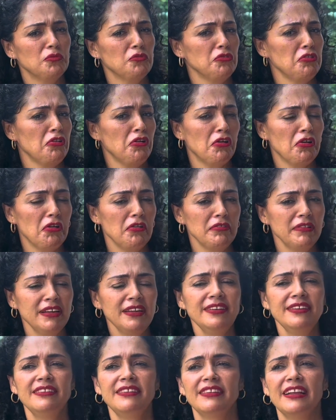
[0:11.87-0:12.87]
muy joven,
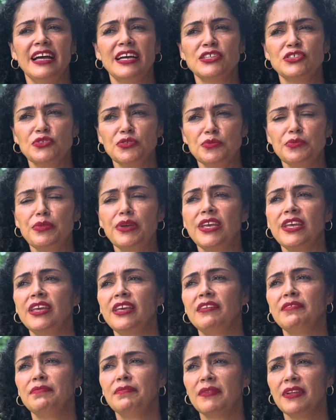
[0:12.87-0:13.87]

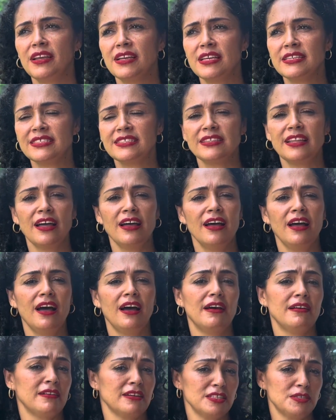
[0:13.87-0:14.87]
asumí
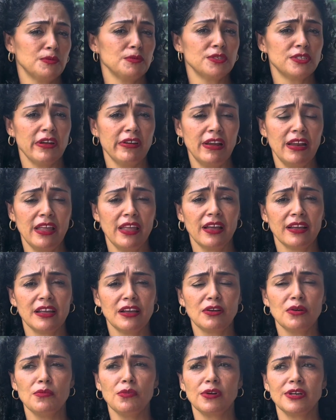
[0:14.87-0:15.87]
esta responsabilidad
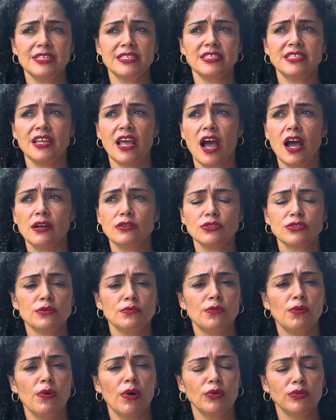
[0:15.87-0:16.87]
que como cristianos,
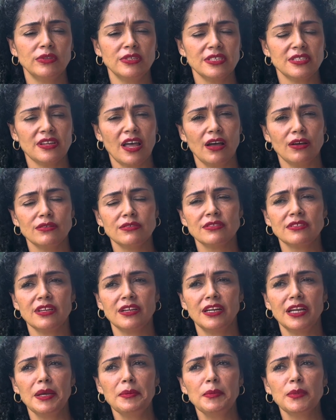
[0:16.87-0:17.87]
como bautizados
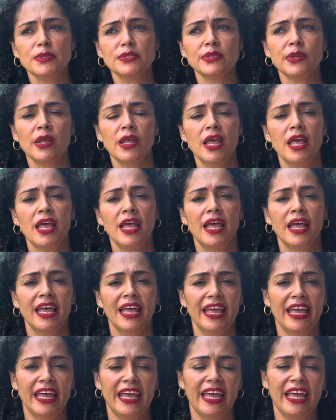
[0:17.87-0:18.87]
tenemos,
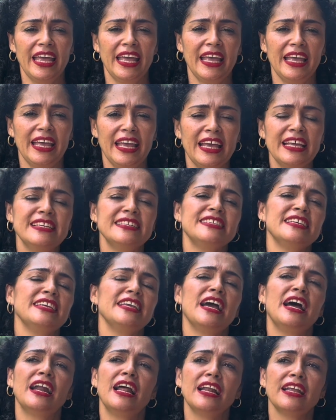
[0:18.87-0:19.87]
eh,
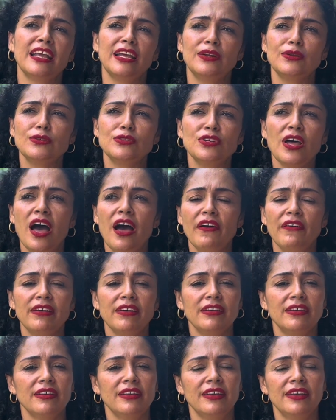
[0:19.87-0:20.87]
enseñar al que no
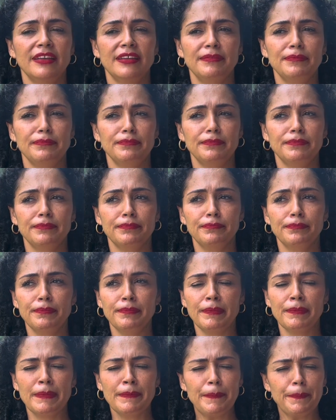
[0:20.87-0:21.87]
sabe.
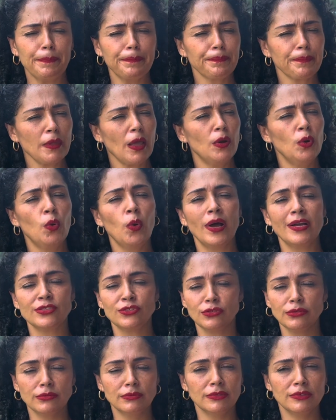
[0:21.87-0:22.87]
Eh, lo
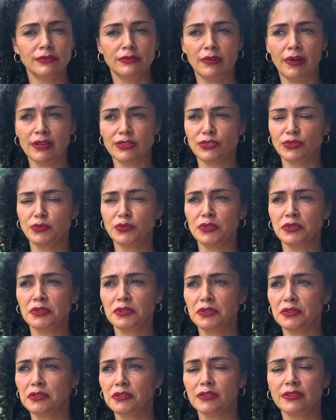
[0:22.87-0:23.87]
asumo, lo asumo
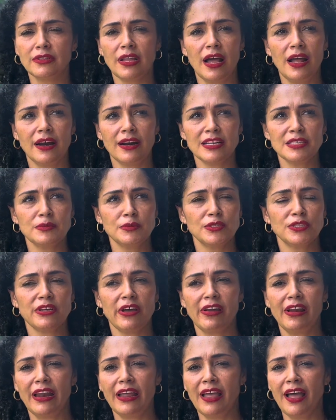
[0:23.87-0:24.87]
con total
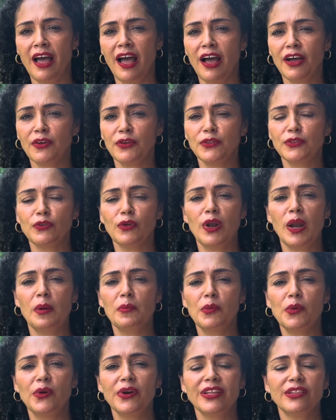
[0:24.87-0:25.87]
responsabilidad, con todo el
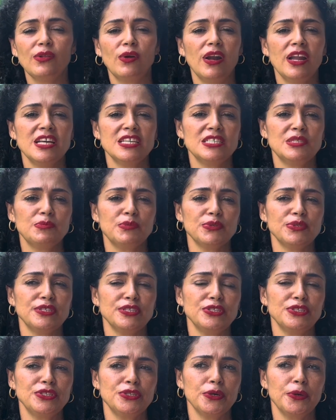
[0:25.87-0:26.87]
amor y toda la
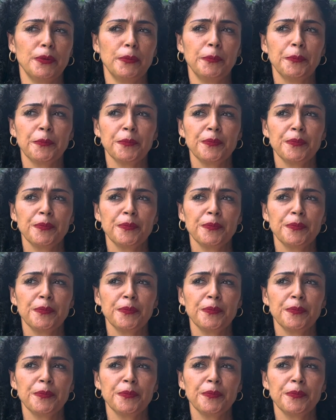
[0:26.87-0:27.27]
disposición.